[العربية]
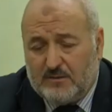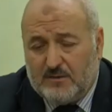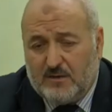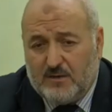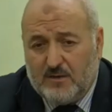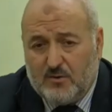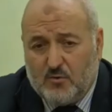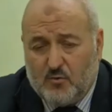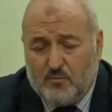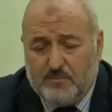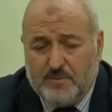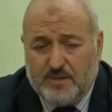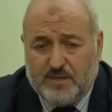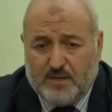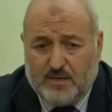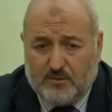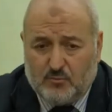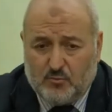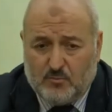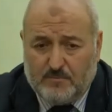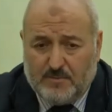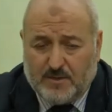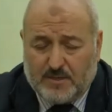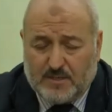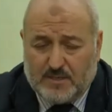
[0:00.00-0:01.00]
هذا اليومين
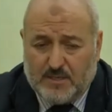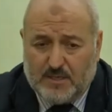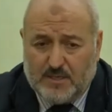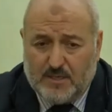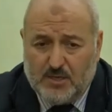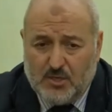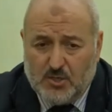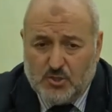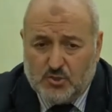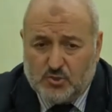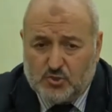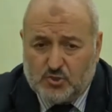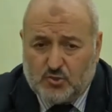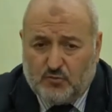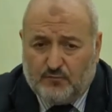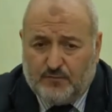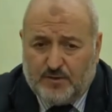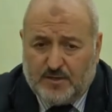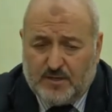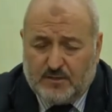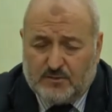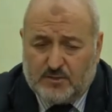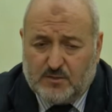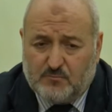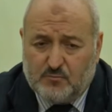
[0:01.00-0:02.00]
هذو الباقين
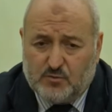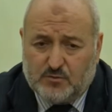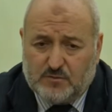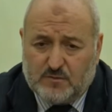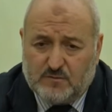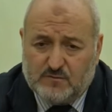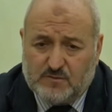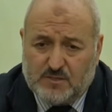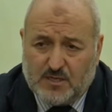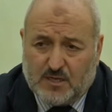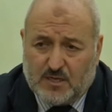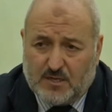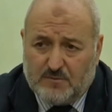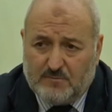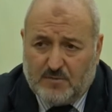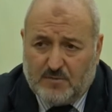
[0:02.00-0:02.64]
سوف يتم التنسيق